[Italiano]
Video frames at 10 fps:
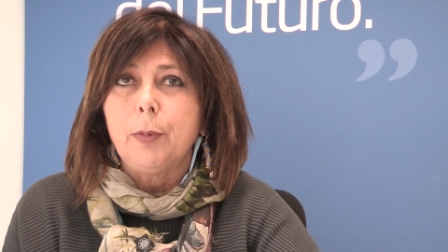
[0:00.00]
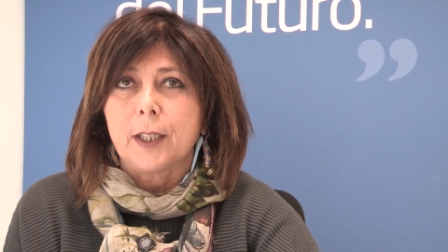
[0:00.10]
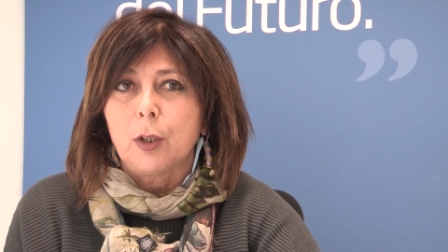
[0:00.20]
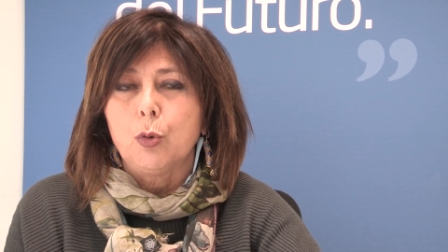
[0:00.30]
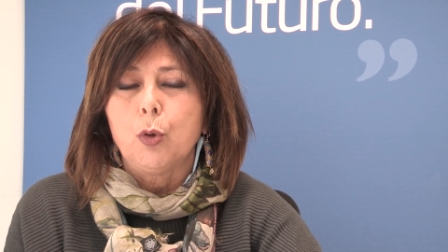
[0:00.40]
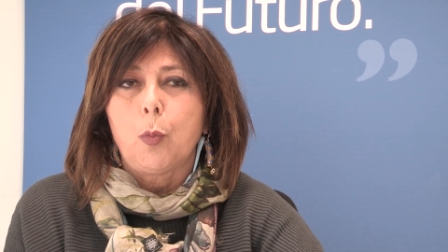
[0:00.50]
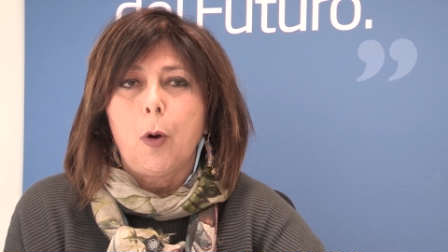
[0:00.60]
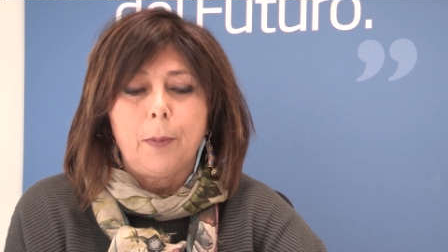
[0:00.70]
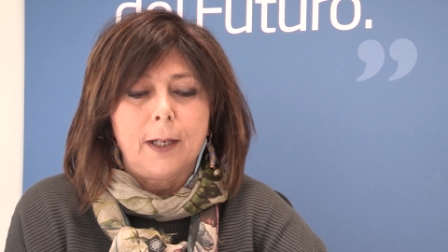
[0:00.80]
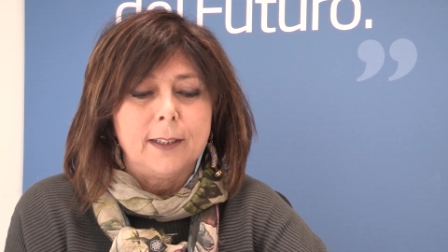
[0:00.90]
perché ognuno può
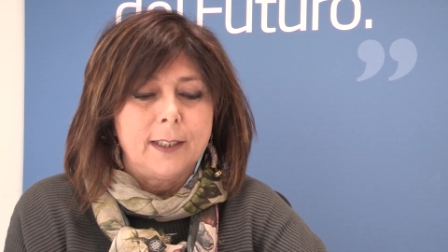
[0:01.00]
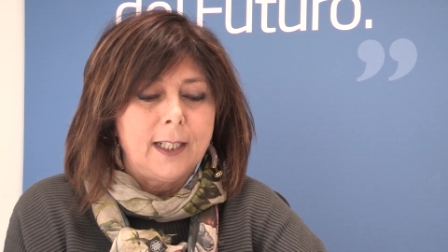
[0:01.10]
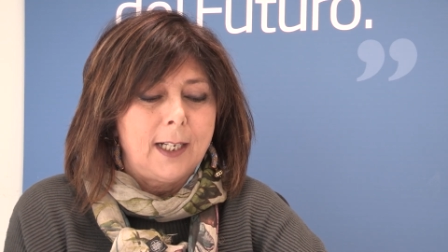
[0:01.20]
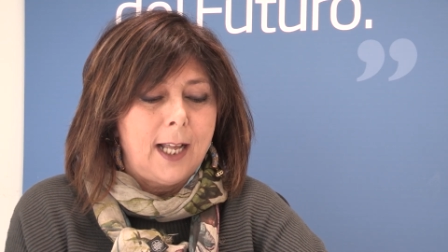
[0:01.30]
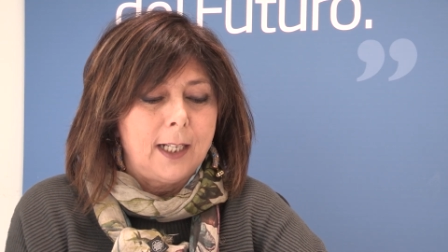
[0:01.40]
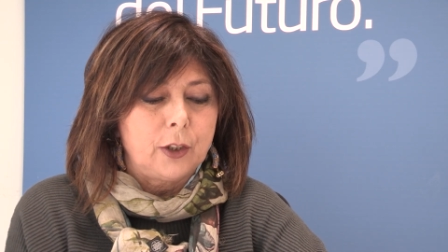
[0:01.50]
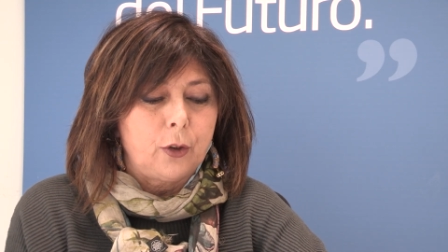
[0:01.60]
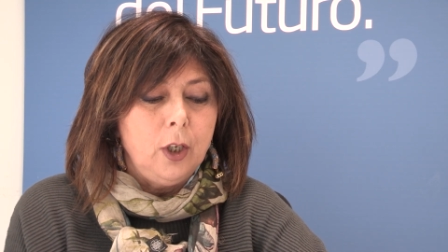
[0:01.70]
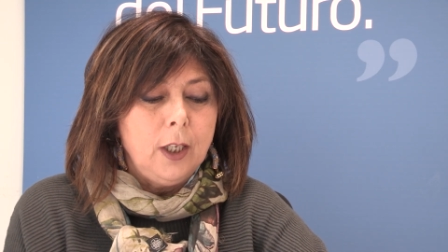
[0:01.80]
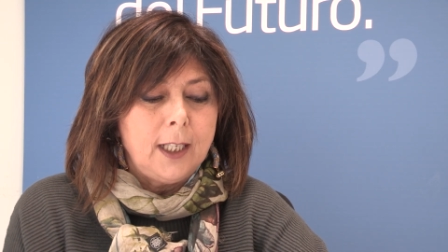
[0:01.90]
apprendere
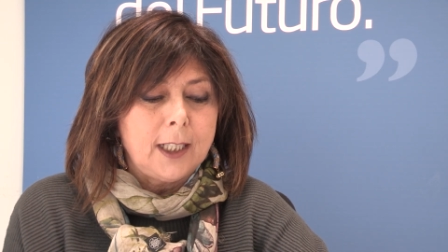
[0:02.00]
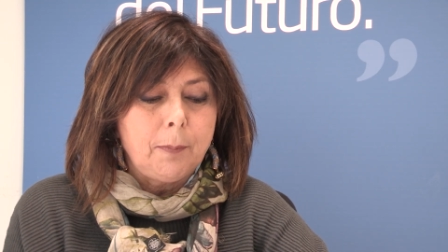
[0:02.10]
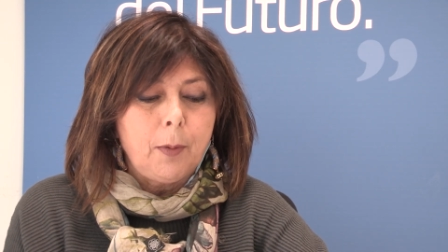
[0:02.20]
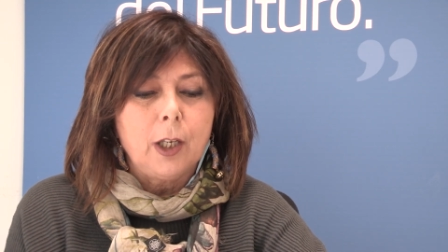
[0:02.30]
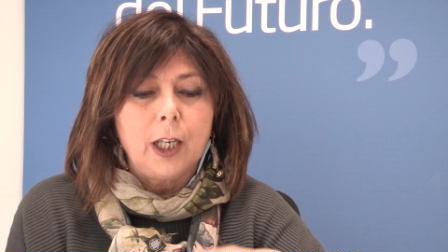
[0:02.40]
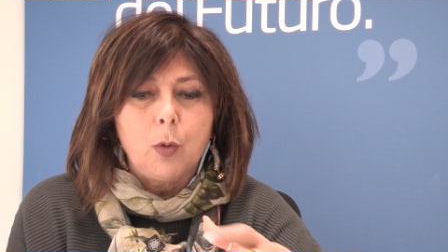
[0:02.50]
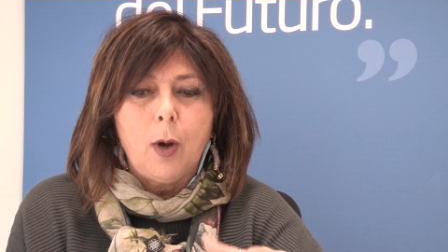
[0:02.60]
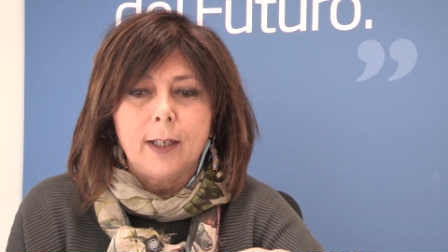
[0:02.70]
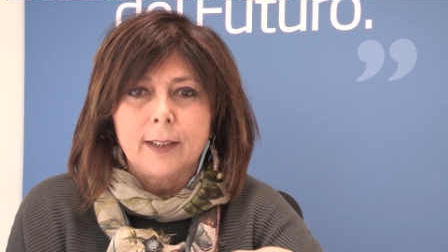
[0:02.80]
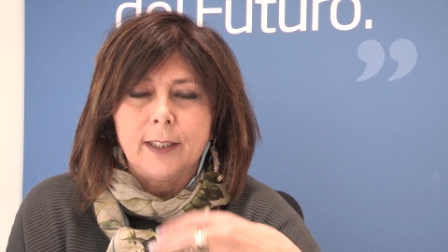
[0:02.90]
dall'altro e che poi che
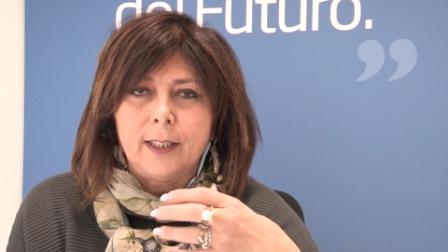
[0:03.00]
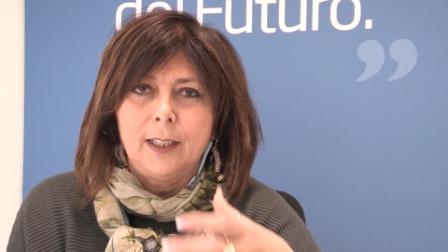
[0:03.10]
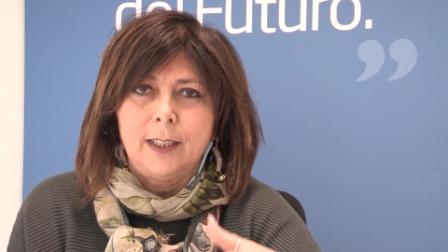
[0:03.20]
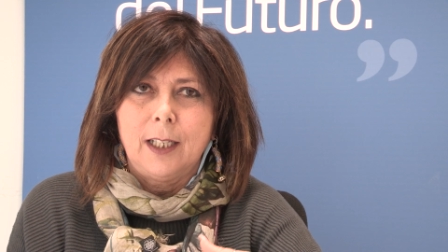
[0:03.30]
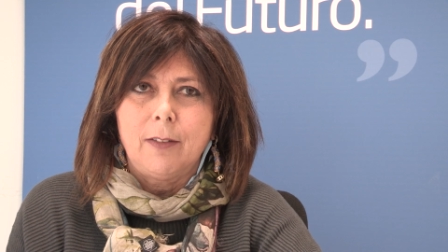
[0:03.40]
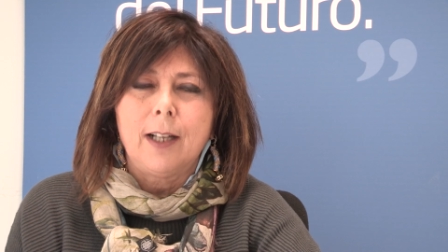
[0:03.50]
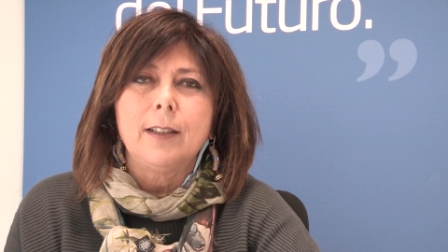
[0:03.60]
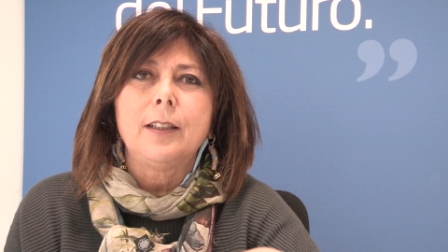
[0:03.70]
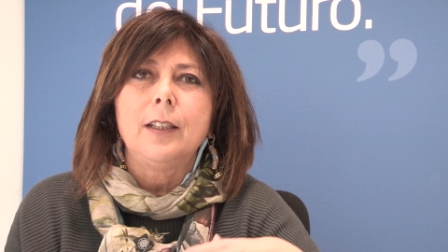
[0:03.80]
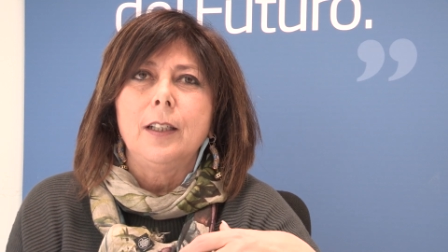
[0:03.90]
guardi in
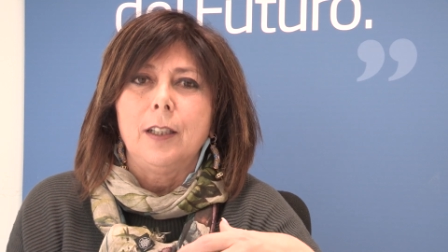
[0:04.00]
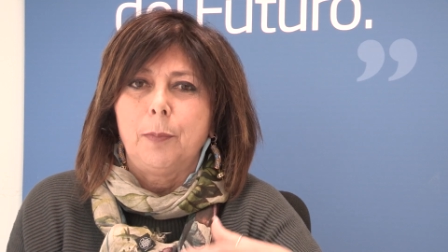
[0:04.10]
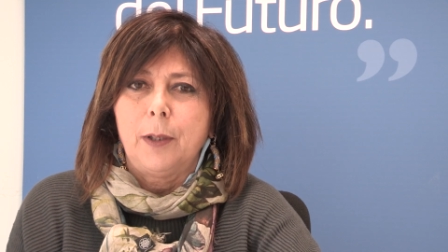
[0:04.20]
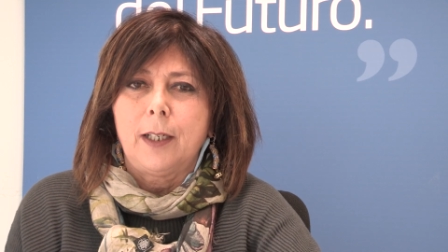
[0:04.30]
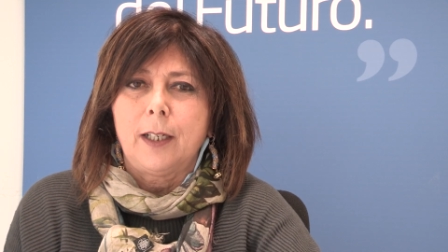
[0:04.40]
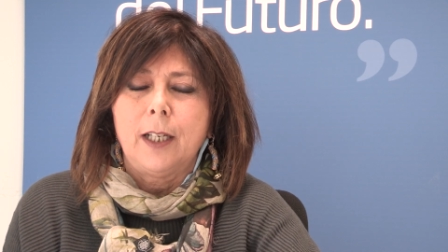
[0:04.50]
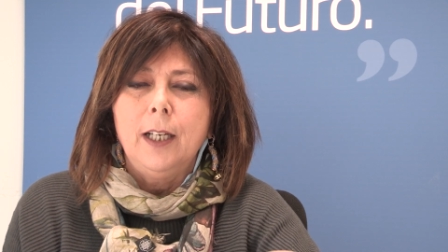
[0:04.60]
avanti eh, per